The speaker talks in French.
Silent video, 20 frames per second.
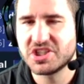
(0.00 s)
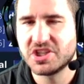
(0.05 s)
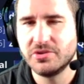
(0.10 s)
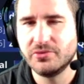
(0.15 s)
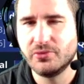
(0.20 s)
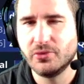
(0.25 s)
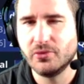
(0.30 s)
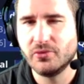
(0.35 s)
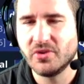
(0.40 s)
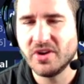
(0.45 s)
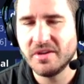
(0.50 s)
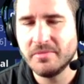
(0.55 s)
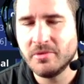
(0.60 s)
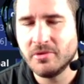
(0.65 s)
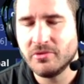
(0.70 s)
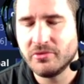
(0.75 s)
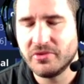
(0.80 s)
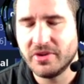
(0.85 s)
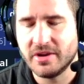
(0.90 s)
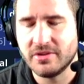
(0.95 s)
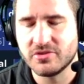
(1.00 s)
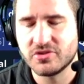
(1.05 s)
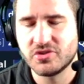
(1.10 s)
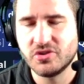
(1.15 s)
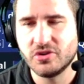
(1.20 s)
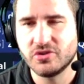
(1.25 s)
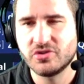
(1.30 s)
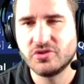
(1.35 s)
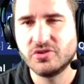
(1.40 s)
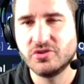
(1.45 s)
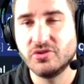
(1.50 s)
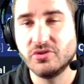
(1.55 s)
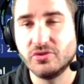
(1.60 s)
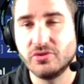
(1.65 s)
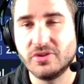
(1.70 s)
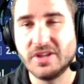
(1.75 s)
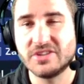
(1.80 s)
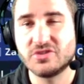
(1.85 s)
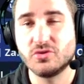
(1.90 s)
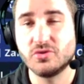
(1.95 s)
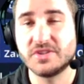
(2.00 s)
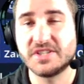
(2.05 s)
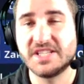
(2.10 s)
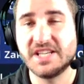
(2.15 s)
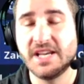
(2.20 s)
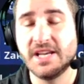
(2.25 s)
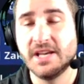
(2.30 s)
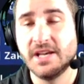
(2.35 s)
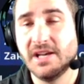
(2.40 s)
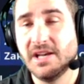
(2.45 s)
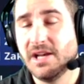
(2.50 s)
qu'il faut vraiment faire en sorte d'associer.